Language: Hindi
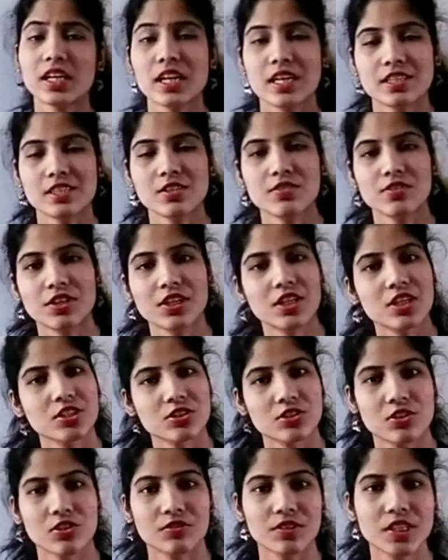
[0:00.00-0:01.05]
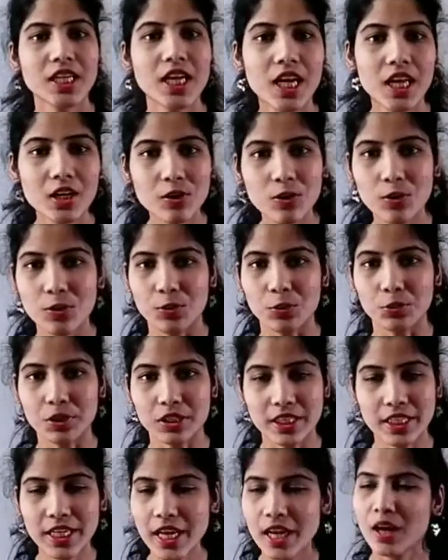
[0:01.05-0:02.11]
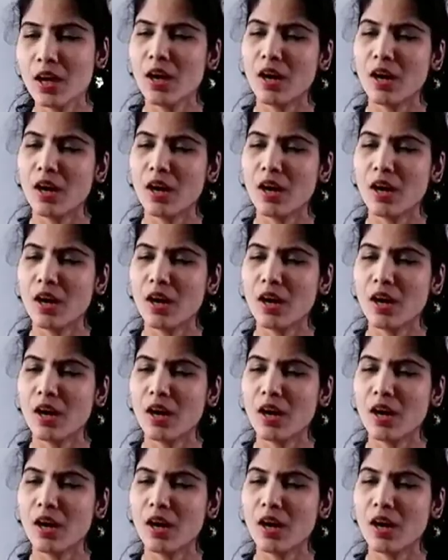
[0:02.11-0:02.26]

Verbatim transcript: क्लासिफिकेशन ऑफ दी अल्कोहल ठीक है